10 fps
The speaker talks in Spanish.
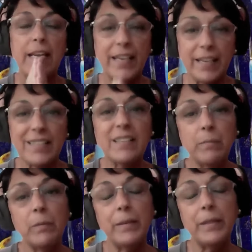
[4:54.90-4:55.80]
Y en
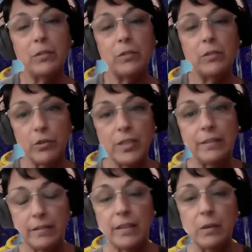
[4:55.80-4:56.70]
ese momento los
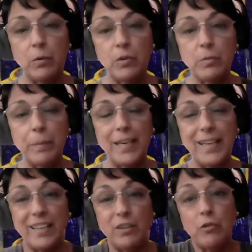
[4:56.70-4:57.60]
antiguos,
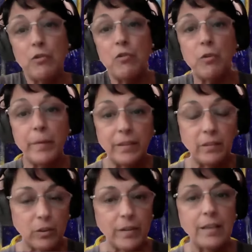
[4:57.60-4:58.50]
para que no
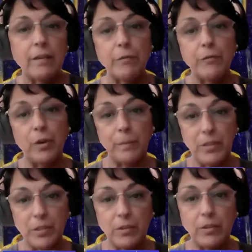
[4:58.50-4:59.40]
roben toda la
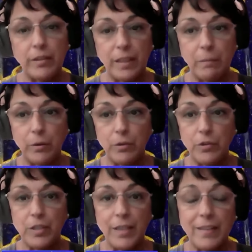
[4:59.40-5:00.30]
información de
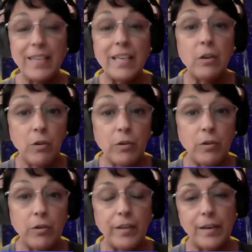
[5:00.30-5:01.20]
amorosidad y
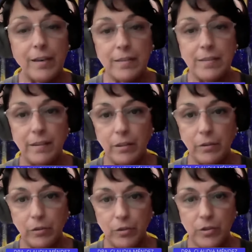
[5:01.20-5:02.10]
logros de raza
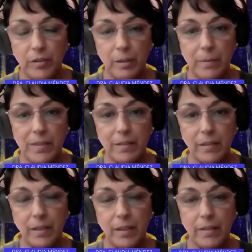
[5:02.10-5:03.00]
de otros sistemas
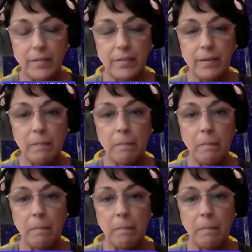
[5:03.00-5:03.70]
estelares,